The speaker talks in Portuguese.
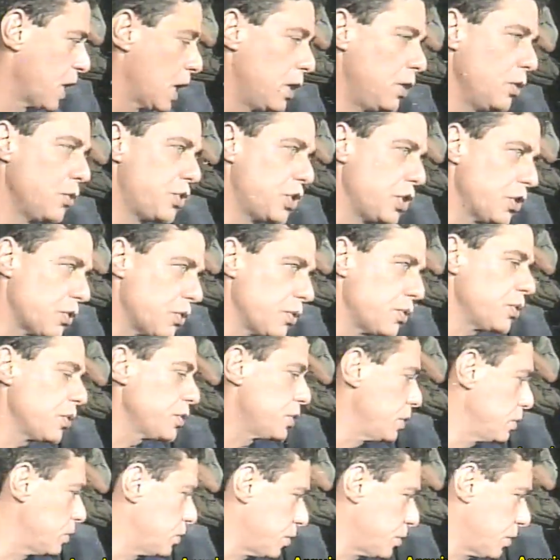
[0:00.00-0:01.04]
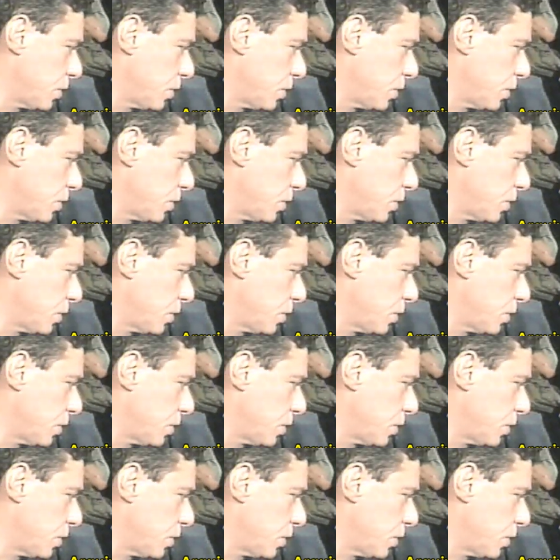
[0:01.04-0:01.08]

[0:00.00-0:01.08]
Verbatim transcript: É e o disco surgiu do